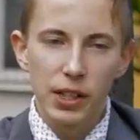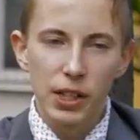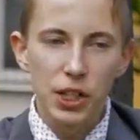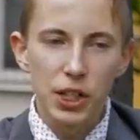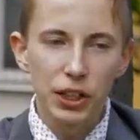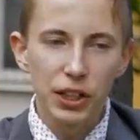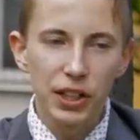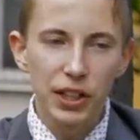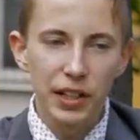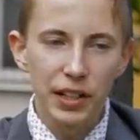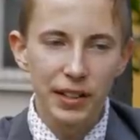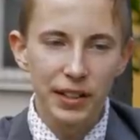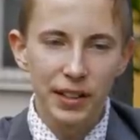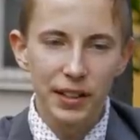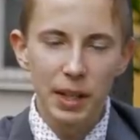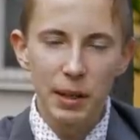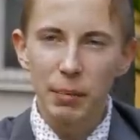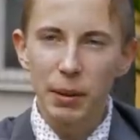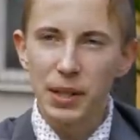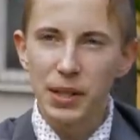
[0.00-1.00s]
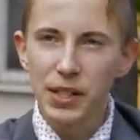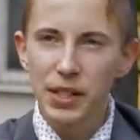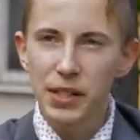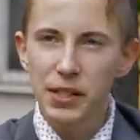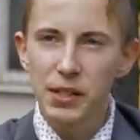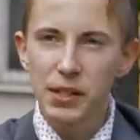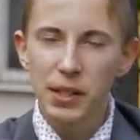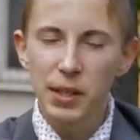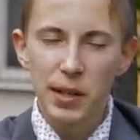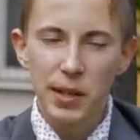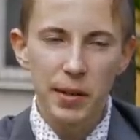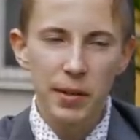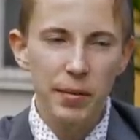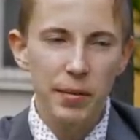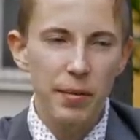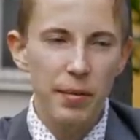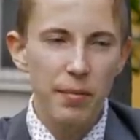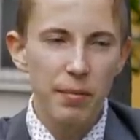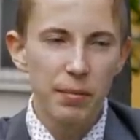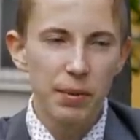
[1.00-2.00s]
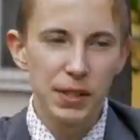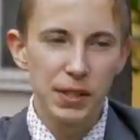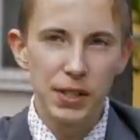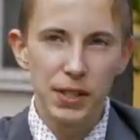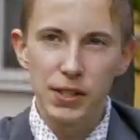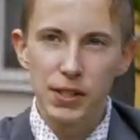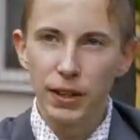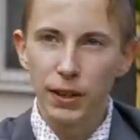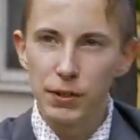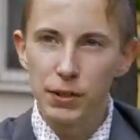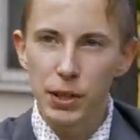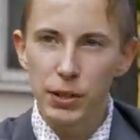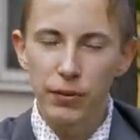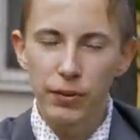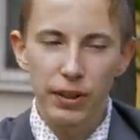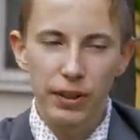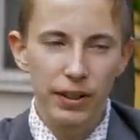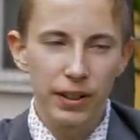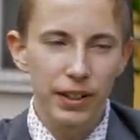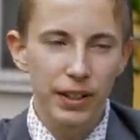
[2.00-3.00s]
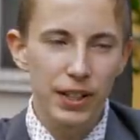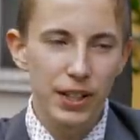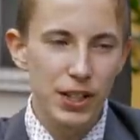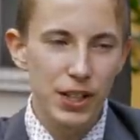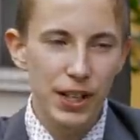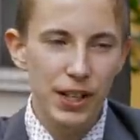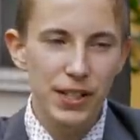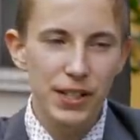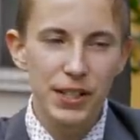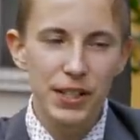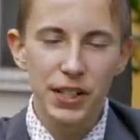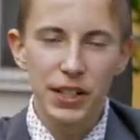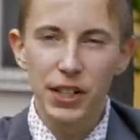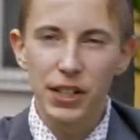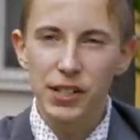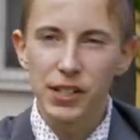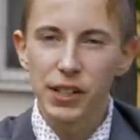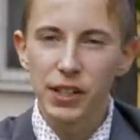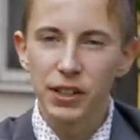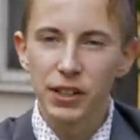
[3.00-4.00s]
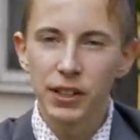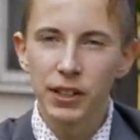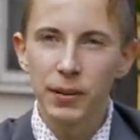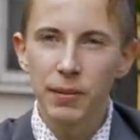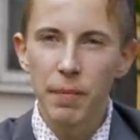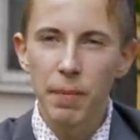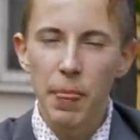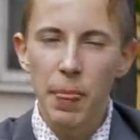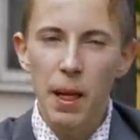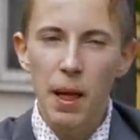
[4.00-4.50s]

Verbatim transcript: совершенно не по-детски, без диснеевского счастья и красоты.